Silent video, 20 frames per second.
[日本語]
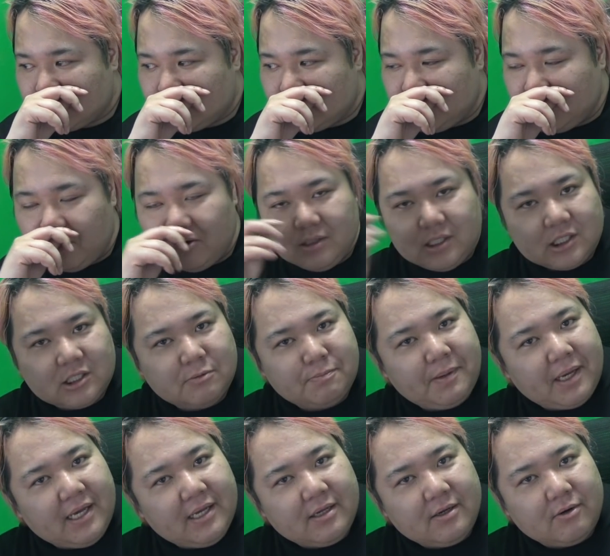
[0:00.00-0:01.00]
日本に
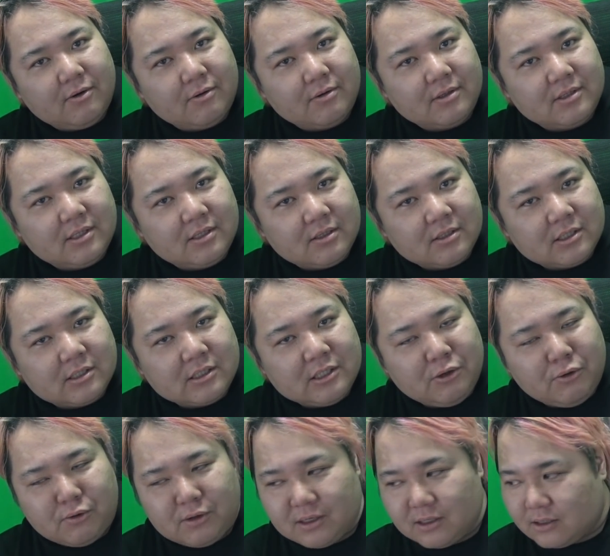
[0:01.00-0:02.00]
スペインを、日
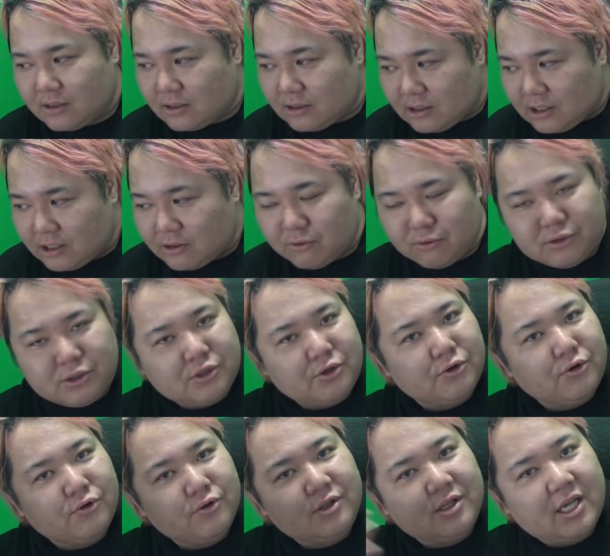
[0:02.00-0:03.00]
本にこの人
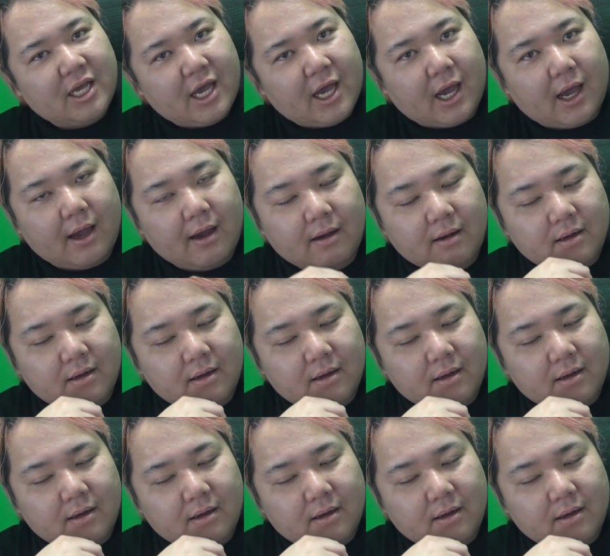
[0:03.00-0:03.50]
呼んで、